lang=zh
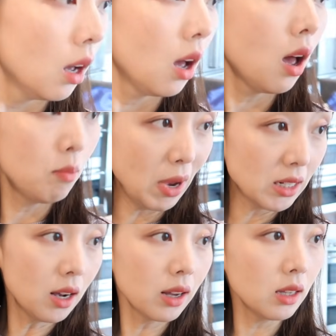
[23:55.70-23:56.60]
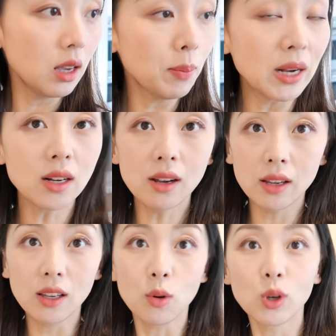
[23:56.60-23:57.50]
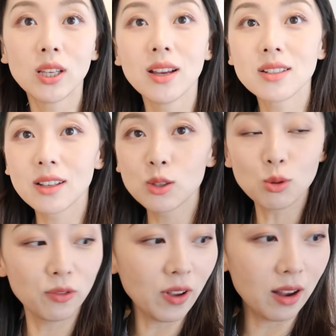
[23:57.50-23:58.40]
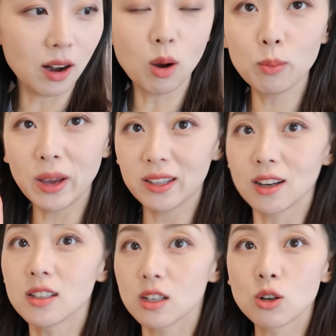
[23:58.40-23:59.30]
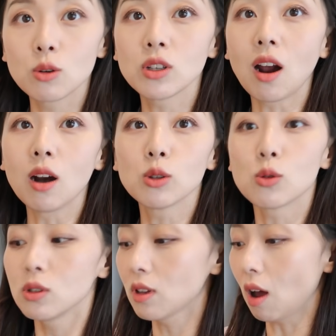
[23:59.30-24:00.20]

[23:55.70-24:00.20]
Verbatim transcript: 啊，马上给你，马上给你！我现在正在做饭，然后每当这个时候，小孩都是